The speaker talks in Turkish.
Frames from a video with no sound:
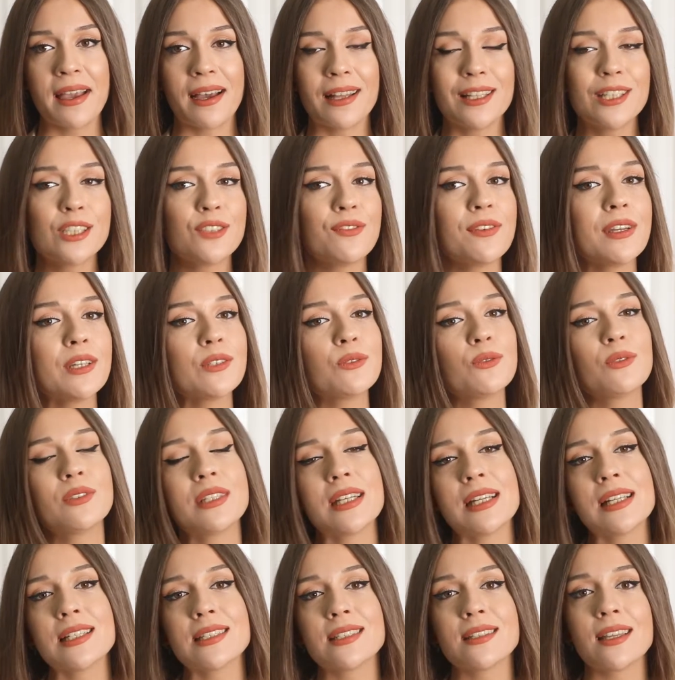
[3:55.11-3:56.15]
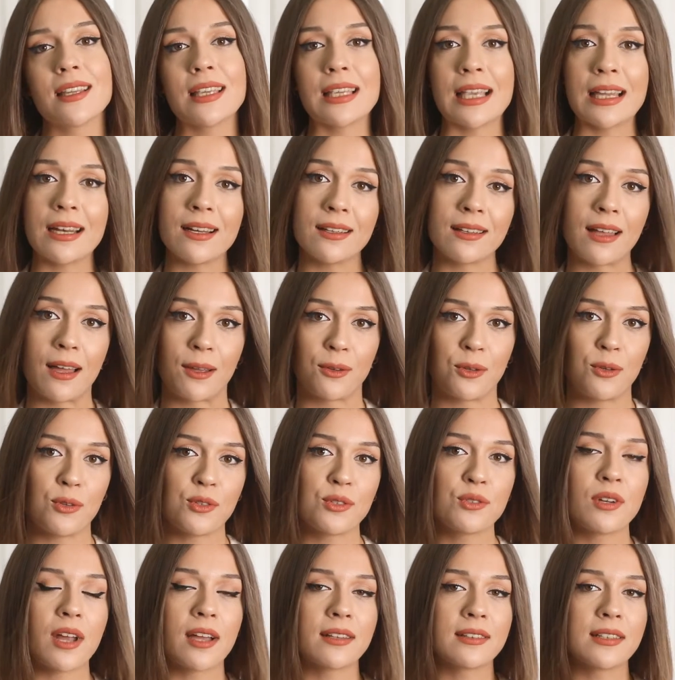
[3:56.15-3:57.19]
alışveriş tutarınızda yer alan
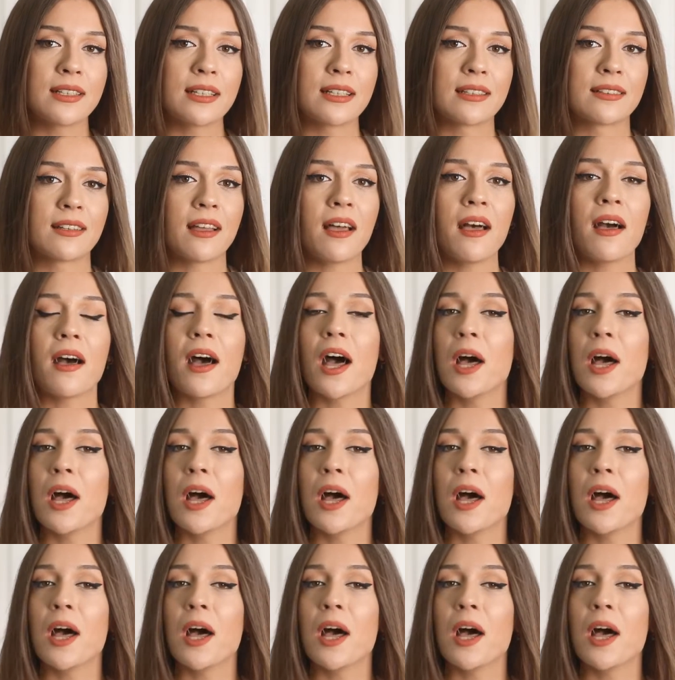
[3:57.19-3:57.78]
küsuratları da